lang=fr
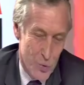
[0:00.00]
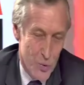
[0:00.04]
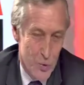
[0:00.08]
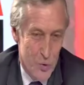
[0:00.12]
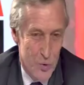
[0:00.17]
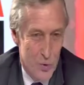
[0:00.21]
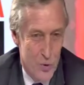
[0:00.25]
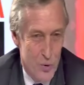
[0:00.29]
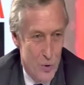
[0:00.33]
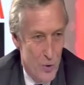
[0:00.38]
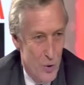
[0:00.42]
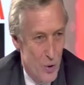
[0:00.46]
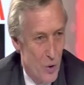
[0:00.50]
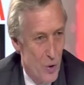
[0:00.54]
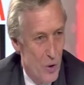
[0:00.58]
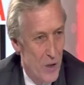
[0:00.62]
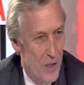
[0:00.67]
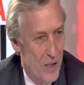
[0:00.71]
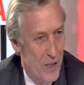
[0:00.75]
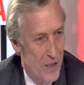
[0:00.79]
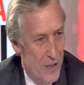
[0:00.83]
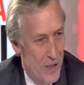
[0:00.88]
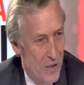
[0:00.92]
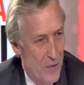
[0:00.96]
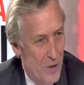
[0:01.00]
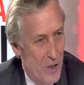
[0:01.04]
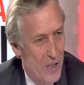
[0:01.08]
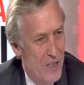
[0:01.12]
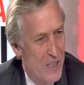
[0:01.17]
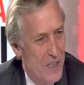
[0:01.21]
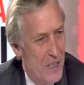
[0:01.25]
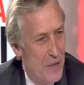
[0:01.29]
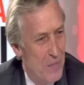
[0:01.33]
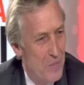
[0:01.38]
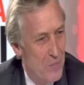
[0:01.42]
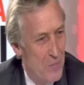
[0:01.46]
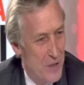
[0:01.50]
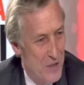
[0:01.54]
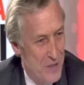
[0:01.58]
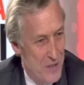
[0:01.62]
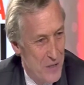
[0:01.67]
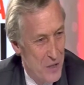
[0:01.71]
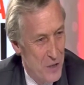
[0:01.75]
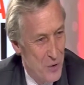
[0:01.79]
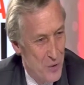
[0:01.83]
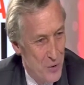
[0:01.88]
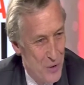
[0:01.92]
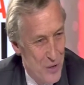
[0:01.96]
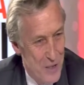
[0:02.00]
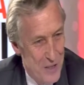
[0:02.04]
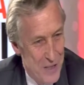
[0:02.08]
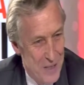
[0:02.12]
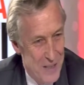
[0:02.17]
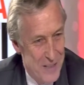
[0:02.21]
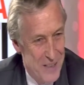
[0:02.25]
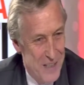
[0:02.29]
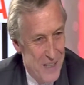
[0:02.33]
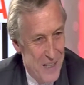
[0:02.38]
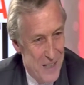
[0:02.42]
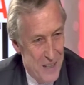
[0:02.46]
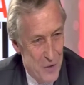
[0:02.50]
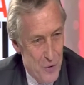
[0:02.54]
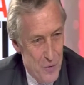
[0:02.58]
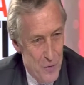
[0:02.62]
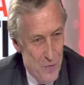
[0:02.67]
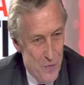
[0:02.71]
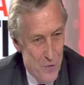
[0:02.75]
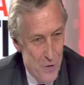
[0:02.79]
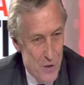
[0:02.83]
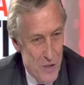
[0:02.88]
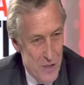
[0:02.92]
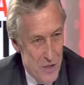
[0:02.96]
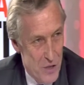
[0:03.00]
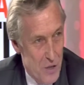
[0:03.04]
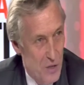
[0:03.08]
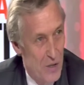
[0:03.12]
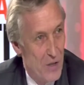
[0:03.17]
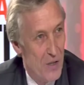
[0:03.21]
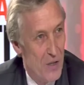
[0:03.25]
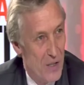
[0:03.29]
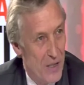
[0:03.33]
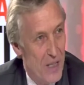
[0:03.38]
Je, regrette d'avoir dit ennemi. Si je l'ai dit quelquefois, je,